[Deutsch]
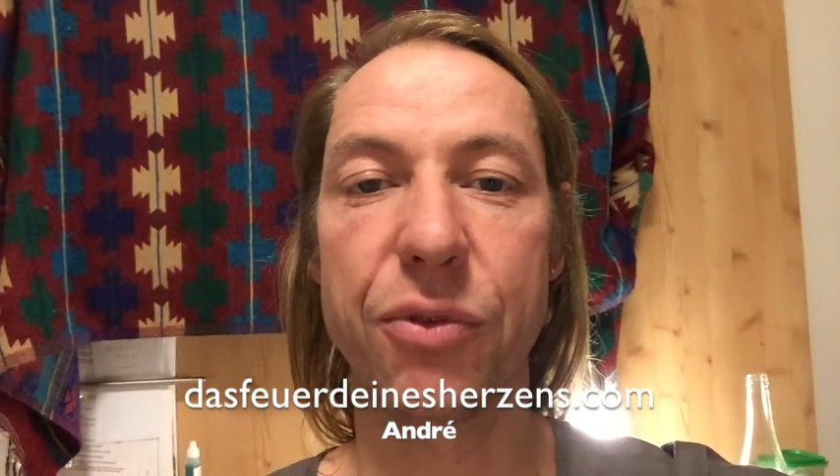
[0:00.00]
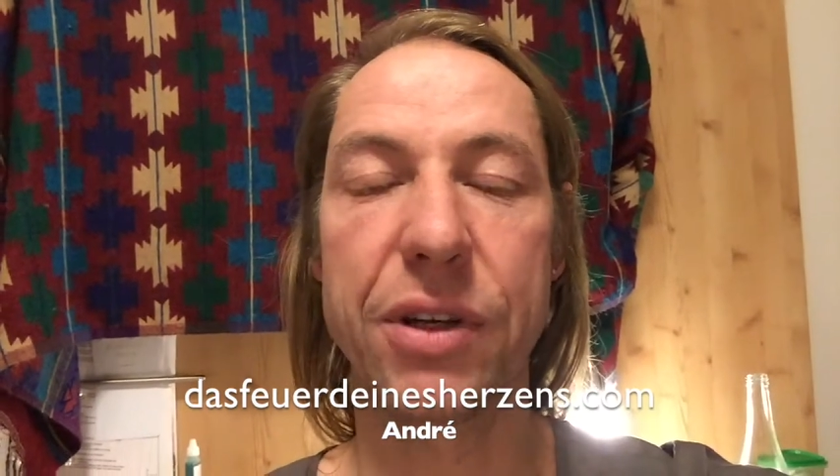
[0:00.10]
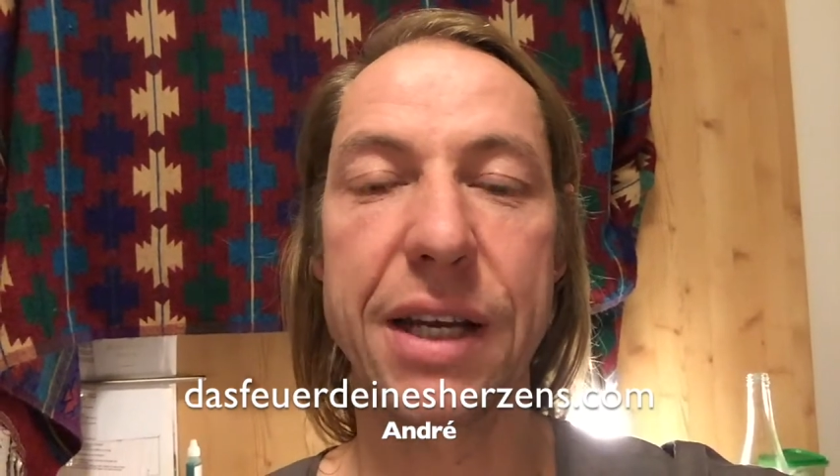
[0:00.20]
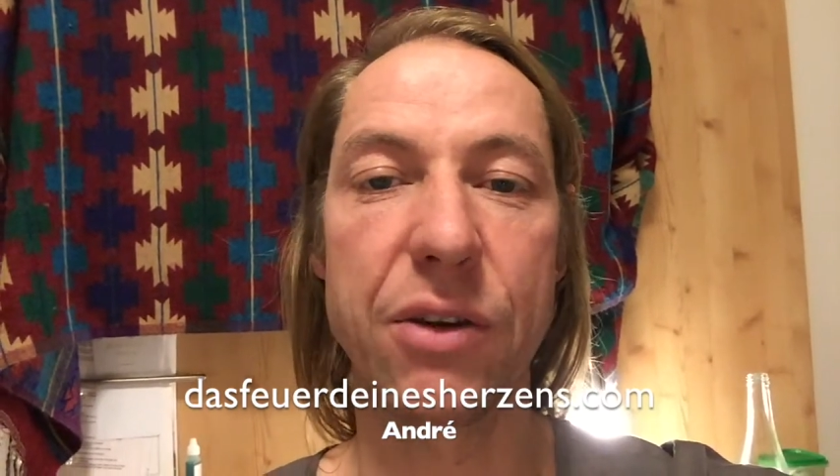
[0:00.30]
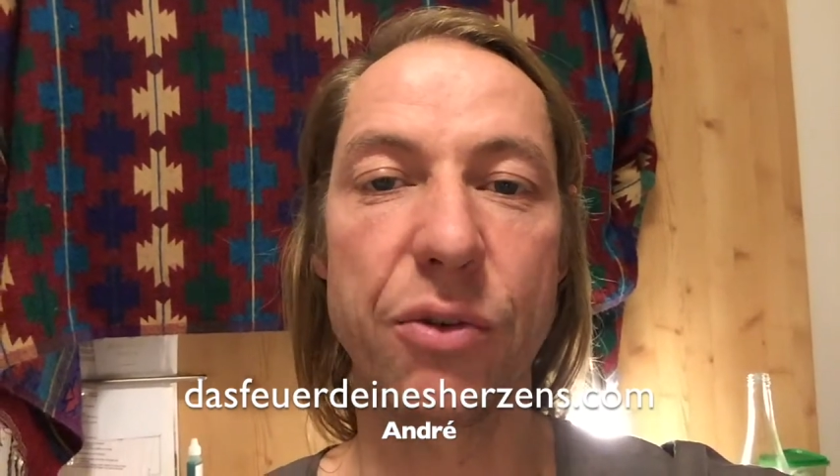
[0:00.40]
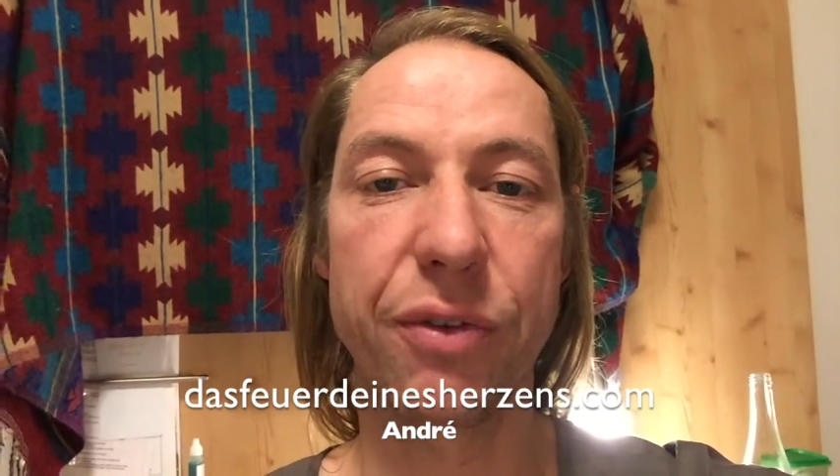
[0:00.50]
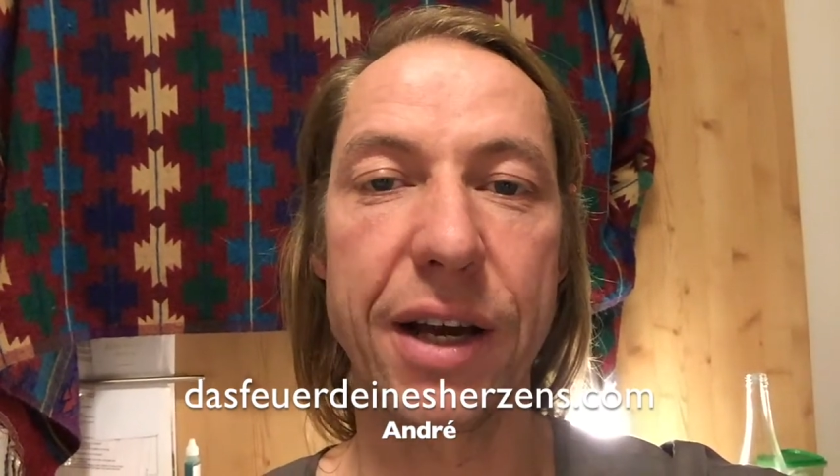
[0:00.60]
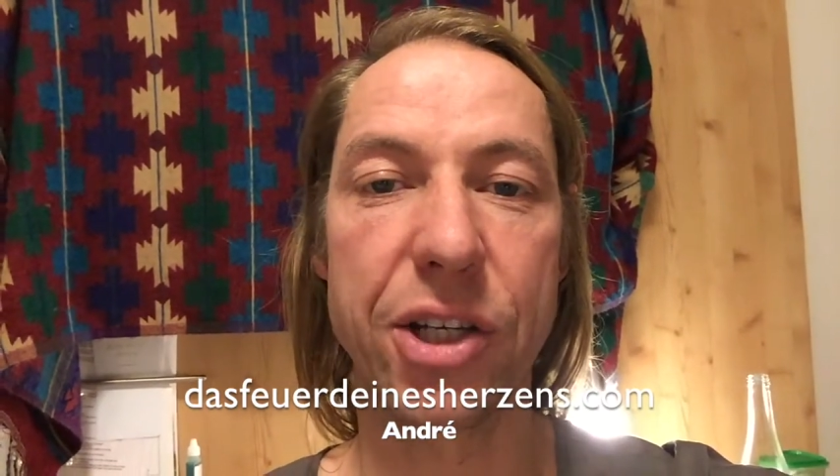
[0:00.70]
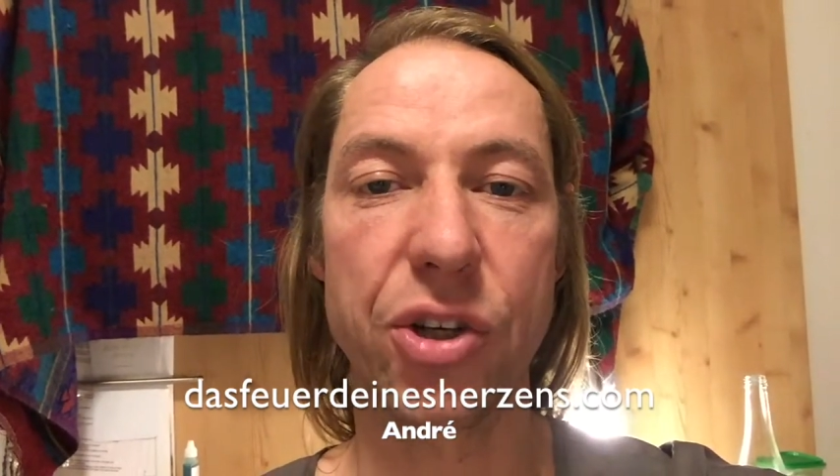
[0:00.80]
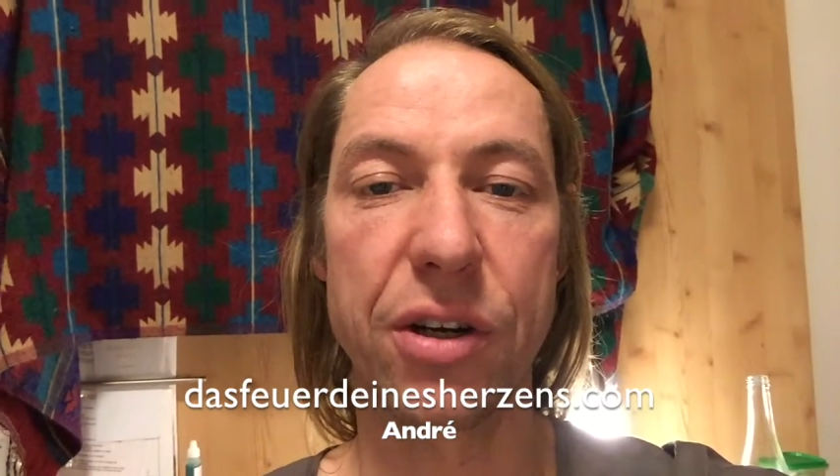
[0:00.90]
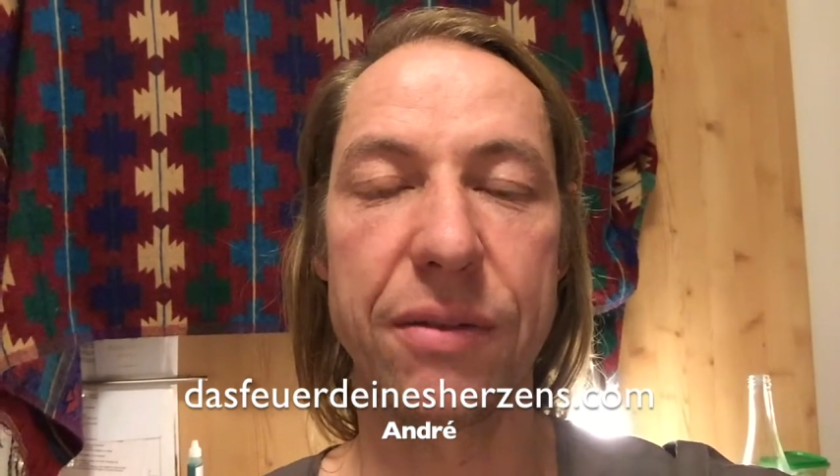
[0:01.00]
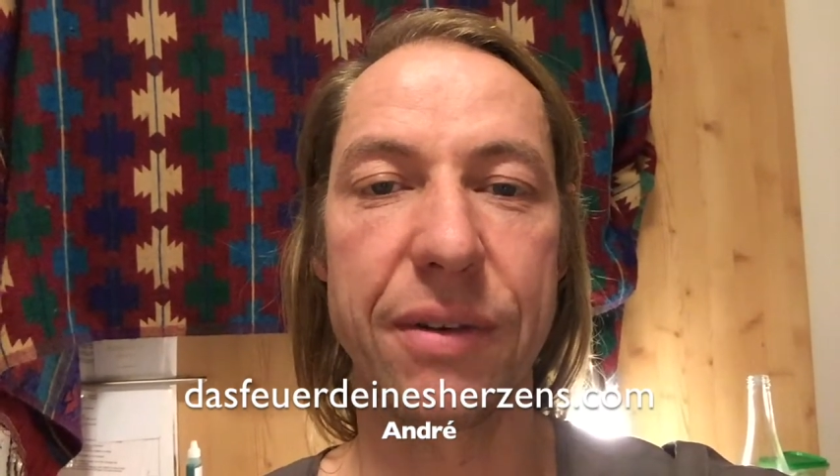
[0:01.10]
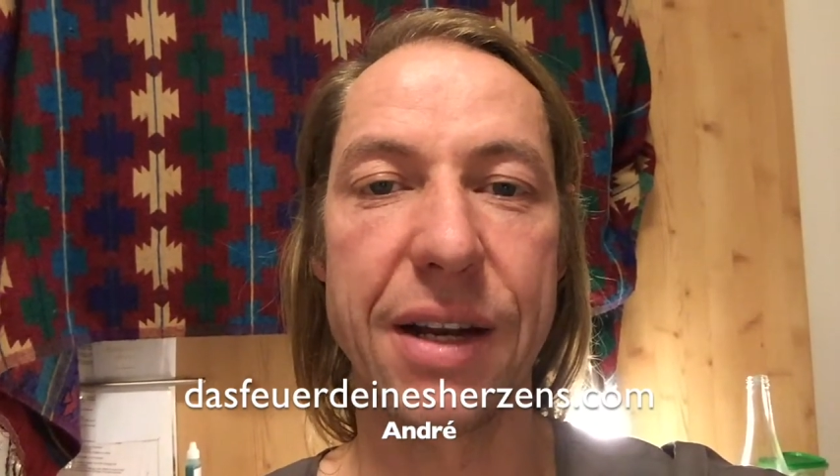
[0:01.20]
von denen du vielleicht schon